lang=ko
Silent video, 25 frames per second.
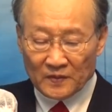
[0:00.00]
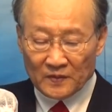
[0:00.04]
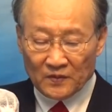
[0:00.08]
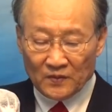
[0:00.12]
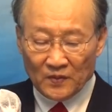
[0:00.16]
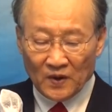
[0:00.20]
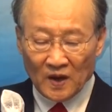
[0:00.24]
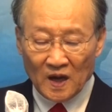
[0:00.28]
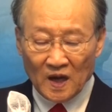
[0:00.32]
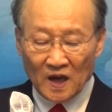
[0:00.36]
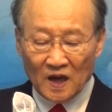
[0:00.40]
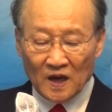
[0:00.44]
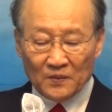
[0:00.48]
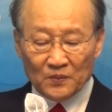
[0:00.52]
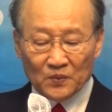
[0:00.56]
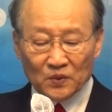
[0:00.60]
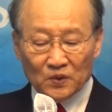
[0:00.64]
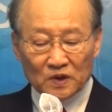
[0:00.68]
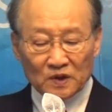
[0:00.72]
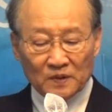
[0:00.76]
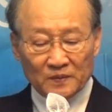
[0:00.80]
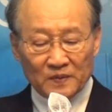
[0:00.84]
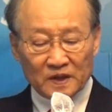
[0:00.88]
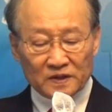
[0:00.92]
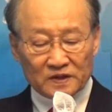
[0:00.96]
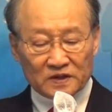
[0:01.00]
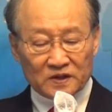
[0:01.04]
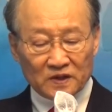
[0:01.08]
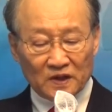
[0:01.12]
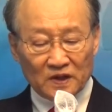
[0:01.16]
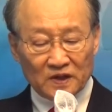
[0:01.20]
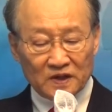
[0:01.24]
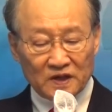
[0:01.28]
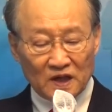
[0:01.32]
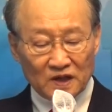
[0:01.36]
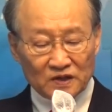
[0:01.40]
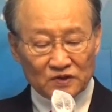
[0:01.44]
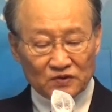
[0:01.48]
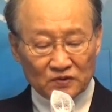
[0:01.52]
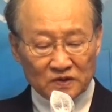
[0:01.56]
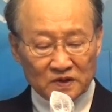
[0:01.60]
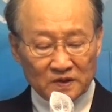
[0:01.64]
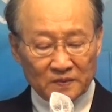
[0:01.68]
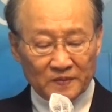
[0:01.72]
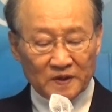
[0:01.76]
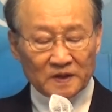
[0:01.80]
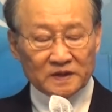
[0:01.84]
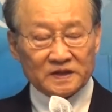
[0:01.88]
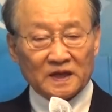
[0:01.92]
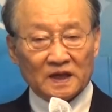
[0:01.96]
왜 무덤에서
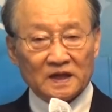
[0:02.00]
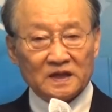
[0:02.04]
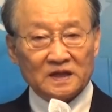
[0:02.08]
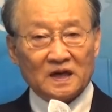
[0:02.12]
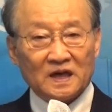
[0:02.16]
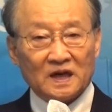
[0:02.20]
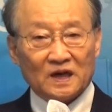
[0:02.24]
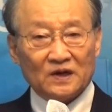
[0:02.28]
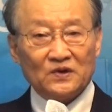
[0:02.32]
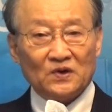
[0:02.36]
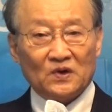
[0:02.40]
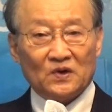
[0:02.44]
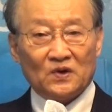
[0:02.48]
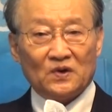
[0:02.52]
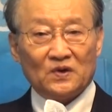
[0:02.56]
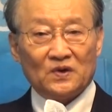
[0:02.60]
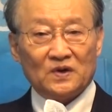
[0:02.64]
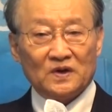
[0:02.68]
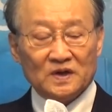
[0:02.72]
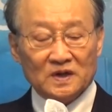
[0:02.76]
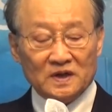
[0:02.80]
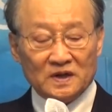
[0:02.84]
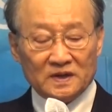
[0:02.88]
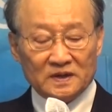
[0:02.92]
예수님을 찾을까요?